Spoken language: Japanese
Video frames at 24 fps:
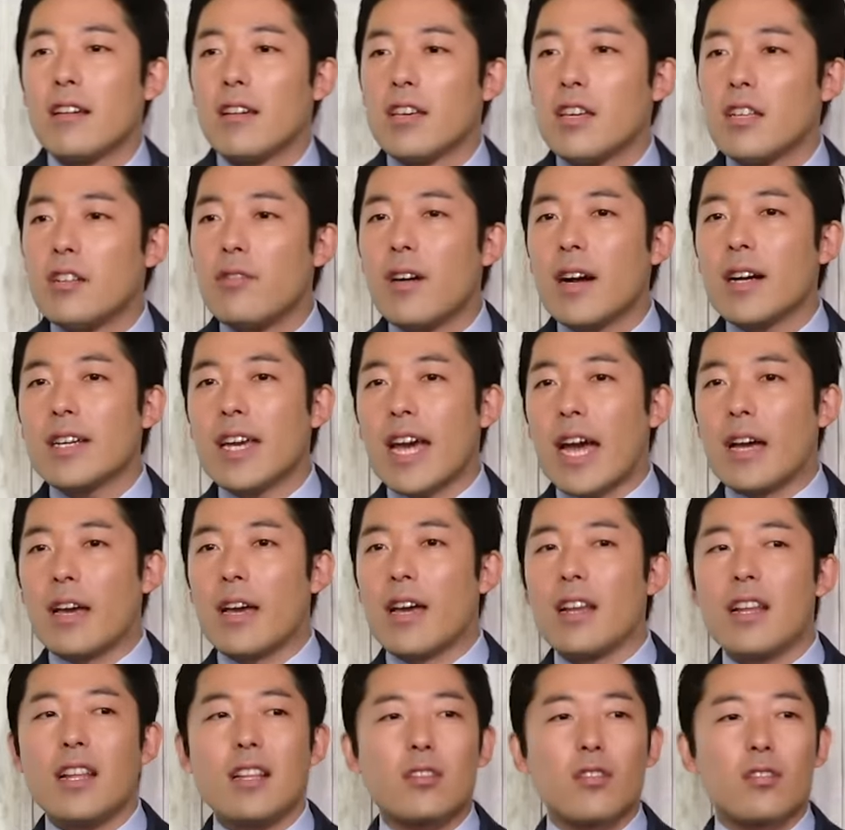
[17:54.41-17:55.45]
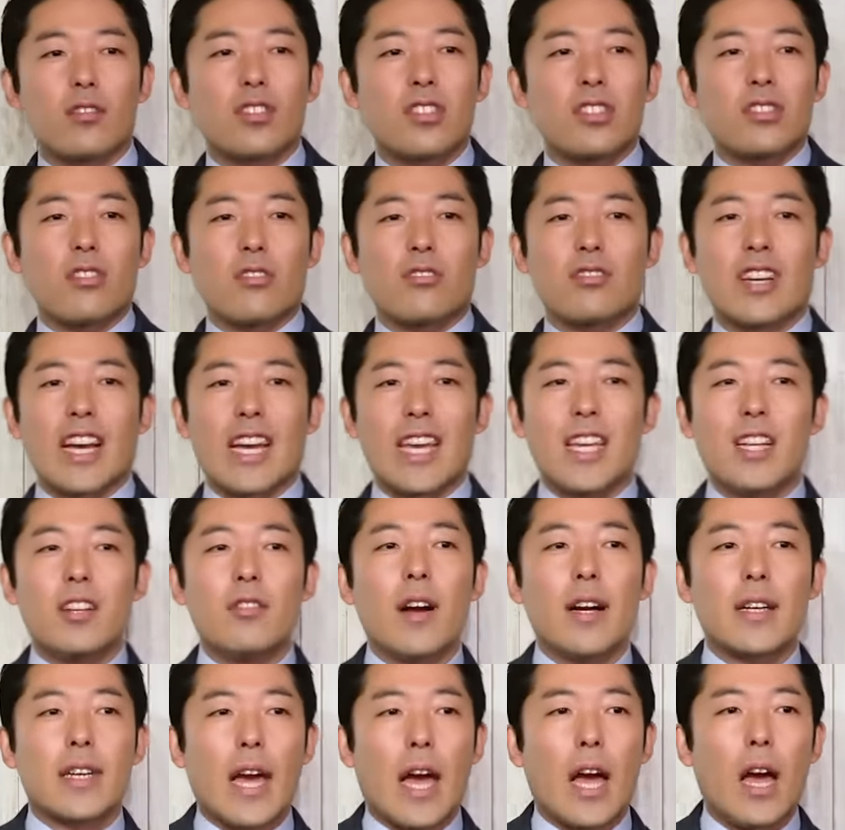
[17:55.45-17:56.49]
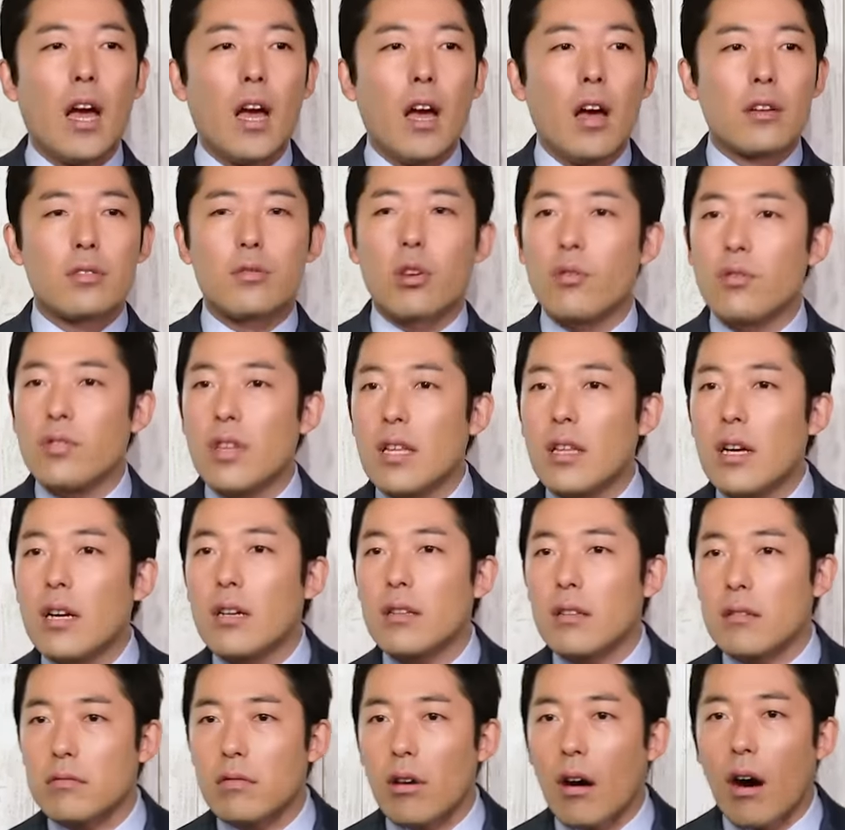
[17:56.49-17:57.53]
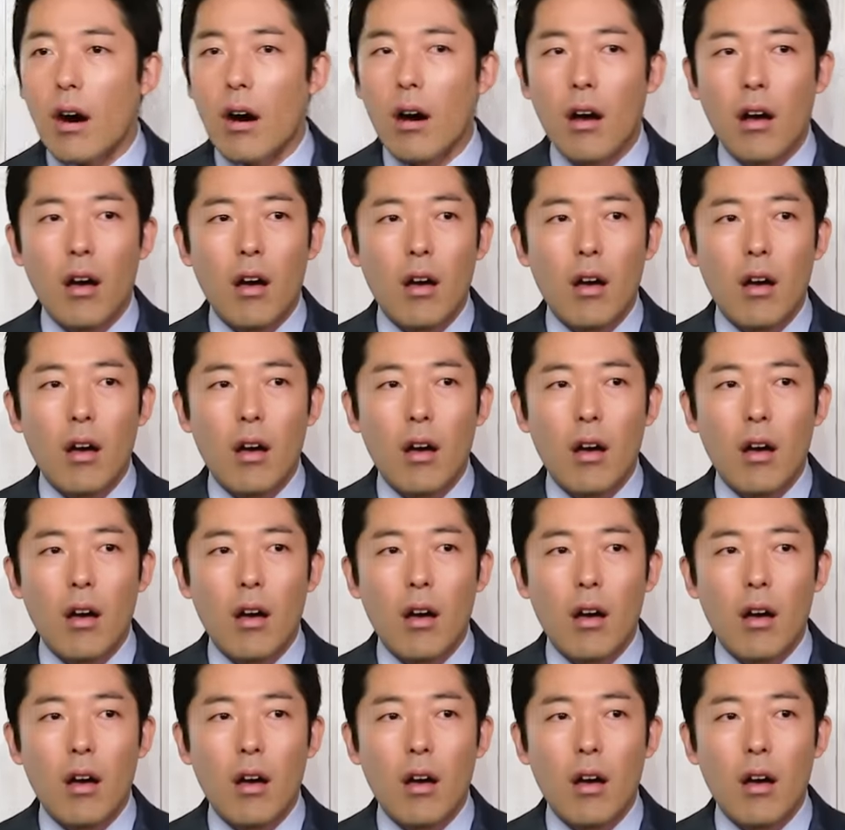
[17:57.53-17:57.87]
いるわけエリートの子息がいるわけそんな中でさ